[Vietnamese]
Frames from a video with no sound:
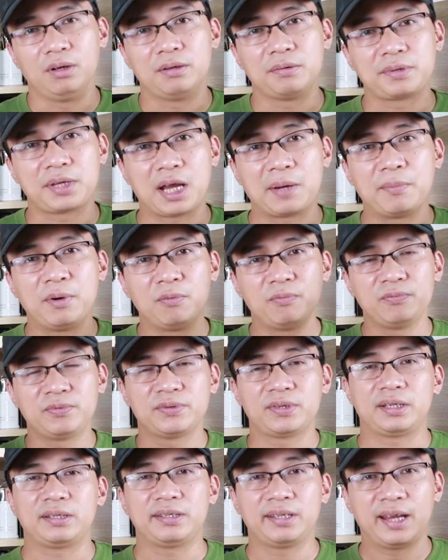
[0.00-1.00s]
xà bông
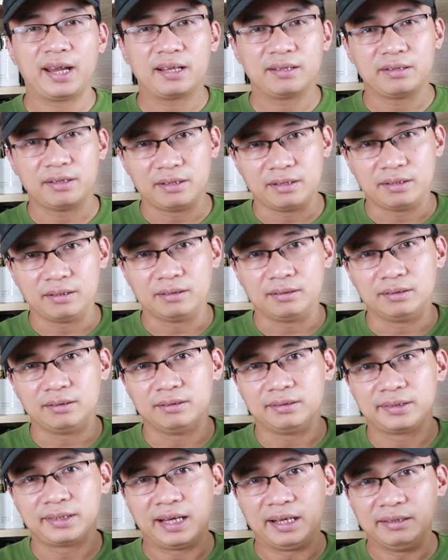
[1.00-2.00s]
sạch sẽ rồi,
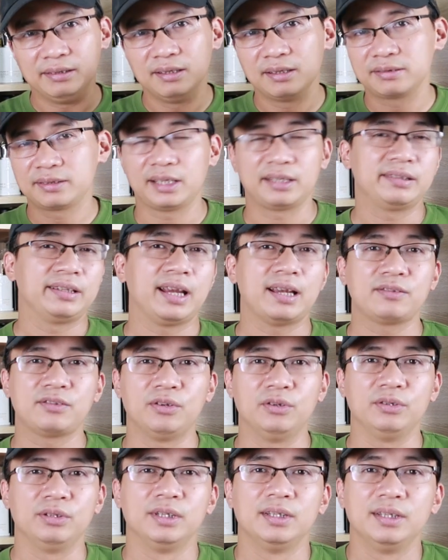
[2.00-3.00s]
xả nước sạch sẽ
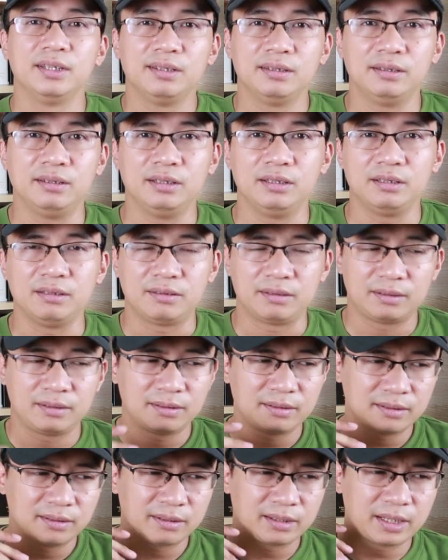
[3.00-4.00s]
rồi, thì
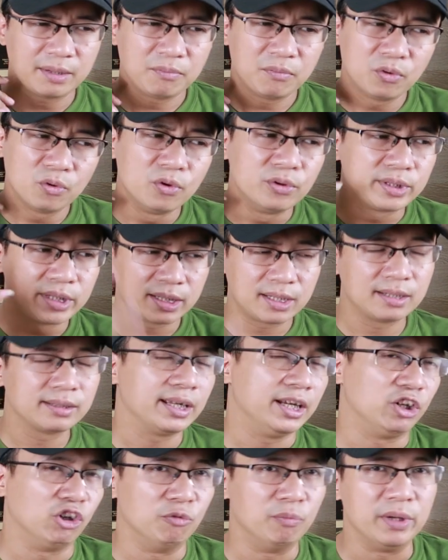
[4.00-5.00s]
cái mùi trên cơ
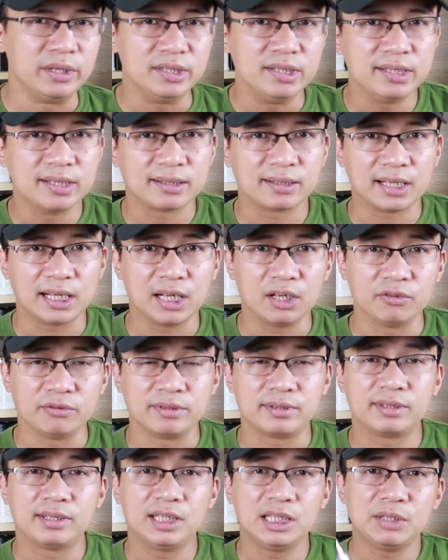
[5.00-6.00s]
thể của mình như thế nào
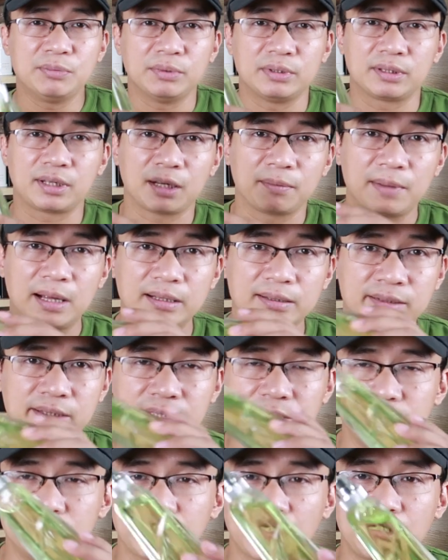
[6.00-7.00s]
thì khi mà các bạn
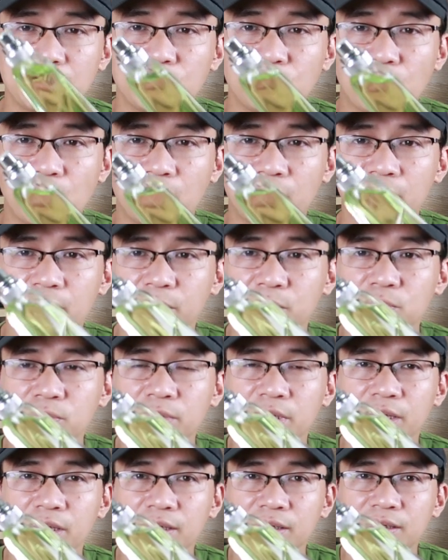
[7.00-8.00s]
xịt chai nước hoa này
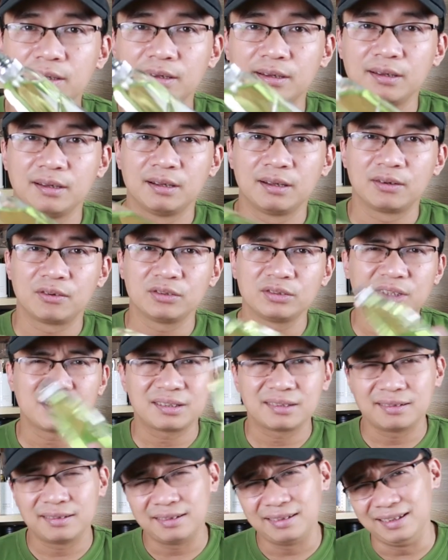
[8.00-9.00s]
cũng thế. Nó rất
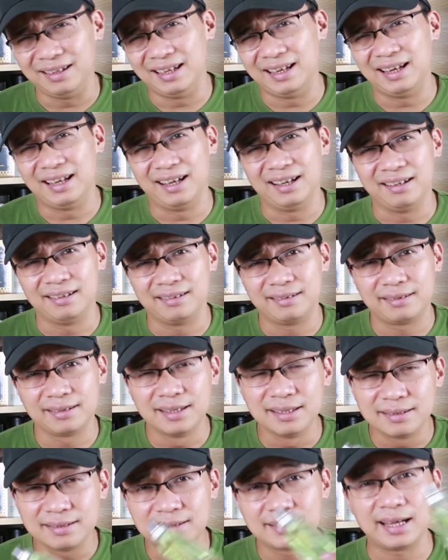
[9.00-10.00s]
là
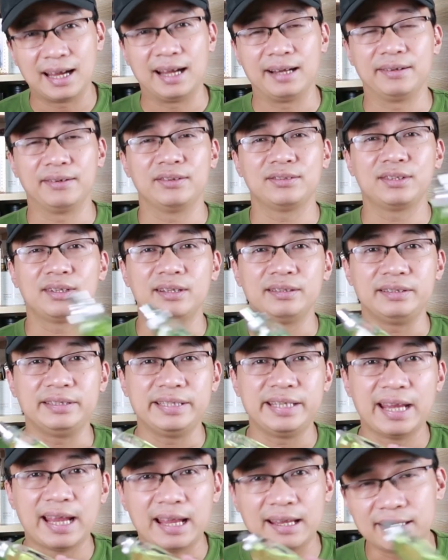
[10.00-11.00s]
đơn giản, nó rất là
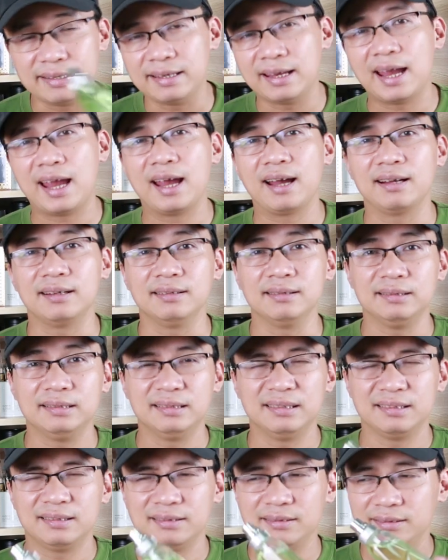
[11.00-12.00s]
nhẹ nhàng,
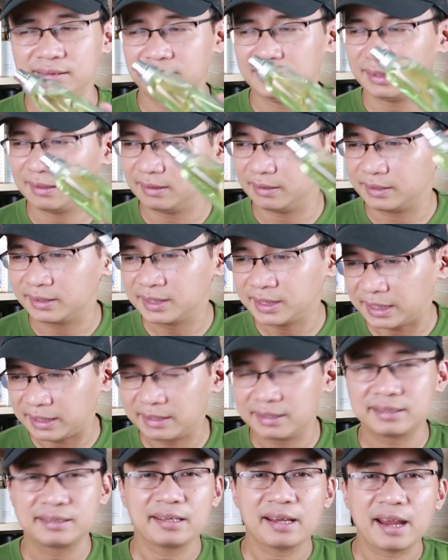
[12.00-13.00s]
rất là sạch
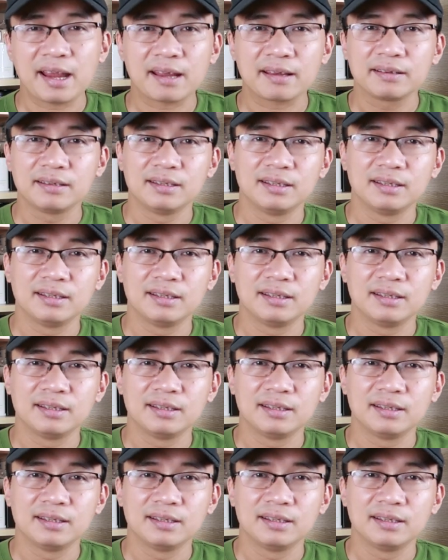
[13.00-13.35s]
sẽ,